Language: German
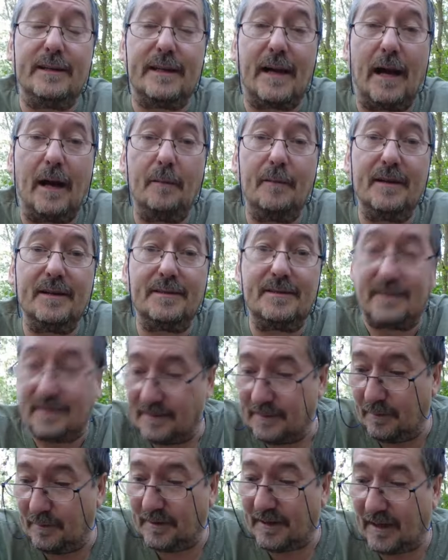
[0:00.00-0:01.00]
ich habe jetzt
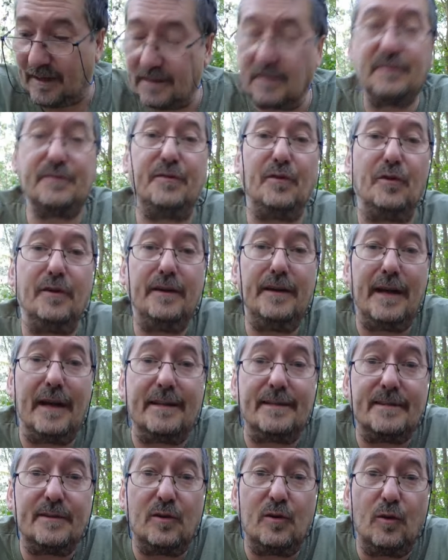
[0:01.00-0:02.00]
die SIM-Karte von
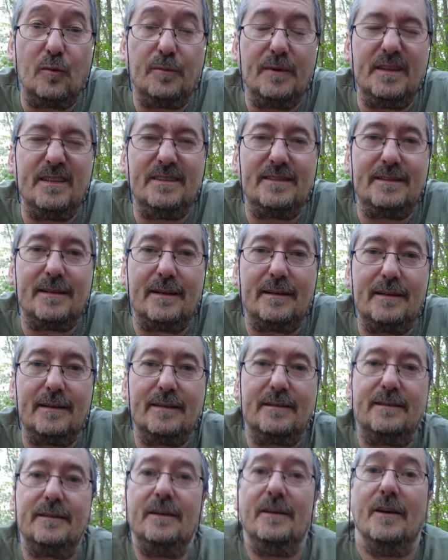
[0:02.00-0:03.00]
Netzclub
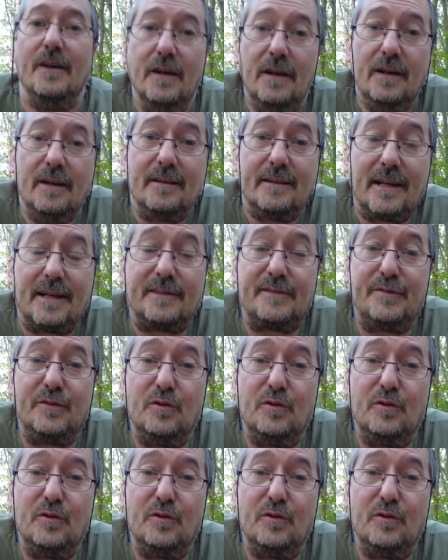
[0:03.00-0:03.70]
installiert. Das